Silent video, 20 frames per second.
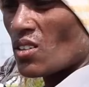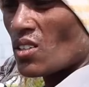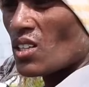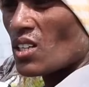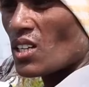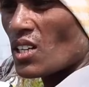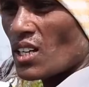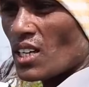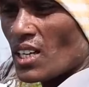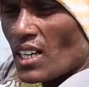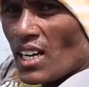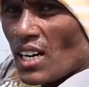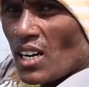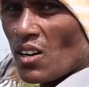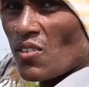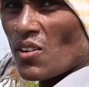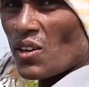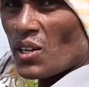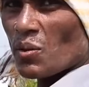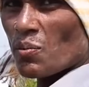ఈ
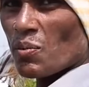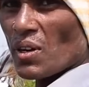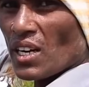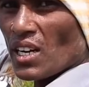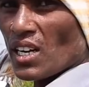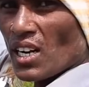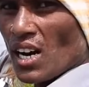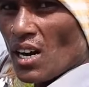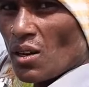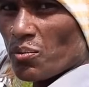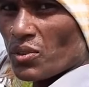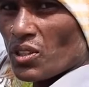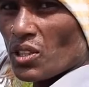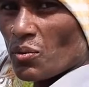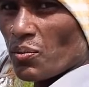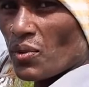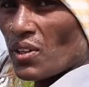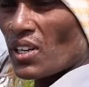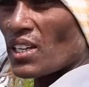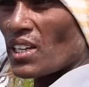ఎండాకాలం అంటే మరి కడుపు
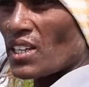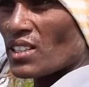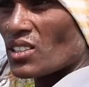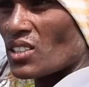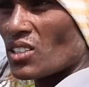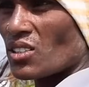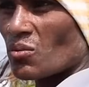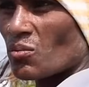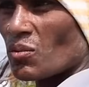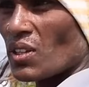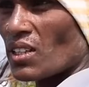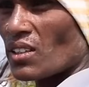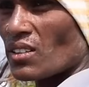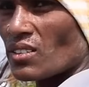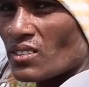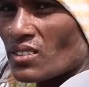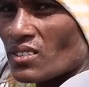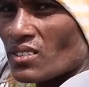తిప్పలు ఏం చేద్దాం మరి